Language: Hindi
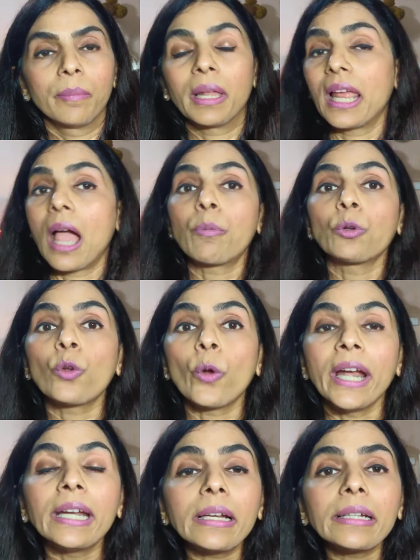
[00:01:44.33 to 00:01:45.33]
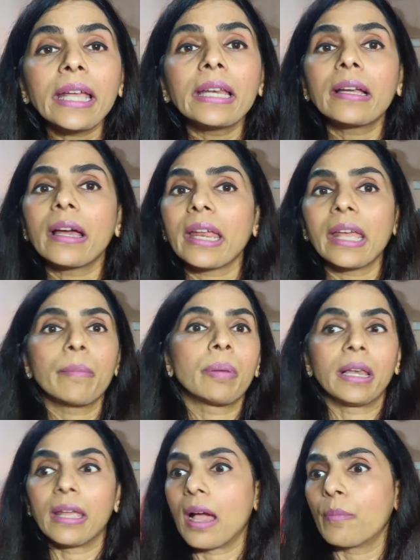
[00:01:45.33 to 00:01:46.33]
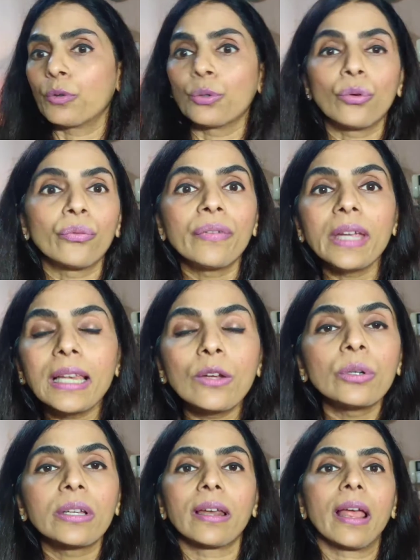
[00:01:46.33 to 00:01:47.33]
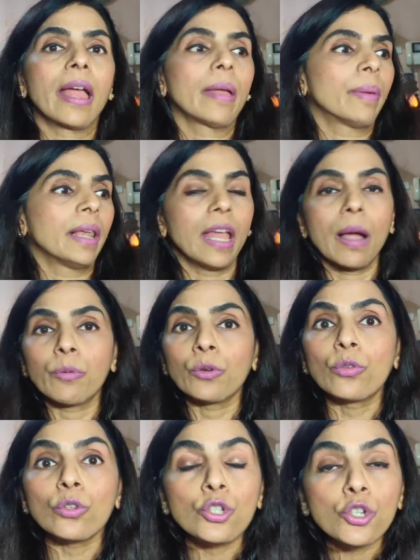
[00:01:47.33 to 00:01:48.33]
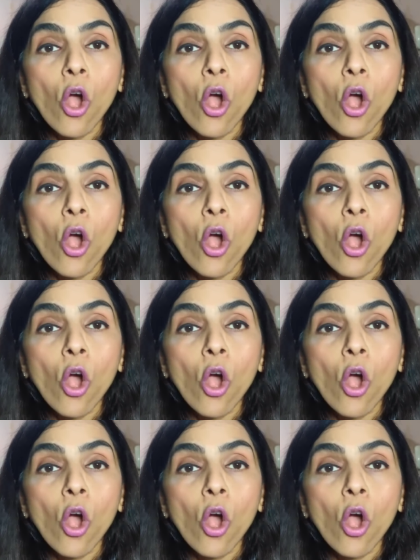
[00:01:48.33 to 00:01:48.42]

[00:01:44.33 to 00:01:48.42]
भले आप उनको एंटरटेन करें भले आप उनको फील गुड कराए भले आप उनको